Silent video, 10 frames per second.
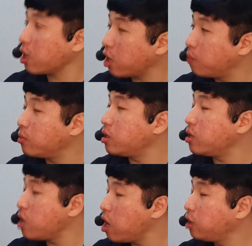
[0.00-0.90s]

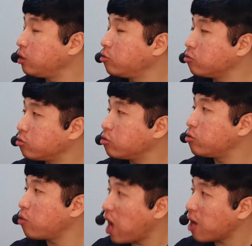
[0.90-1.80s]
검을 현
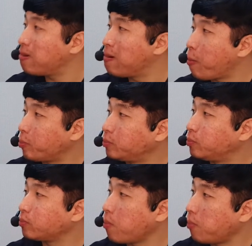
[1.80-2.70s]
누를황.
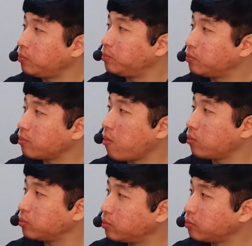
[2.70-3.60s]
검을 현 누룽지.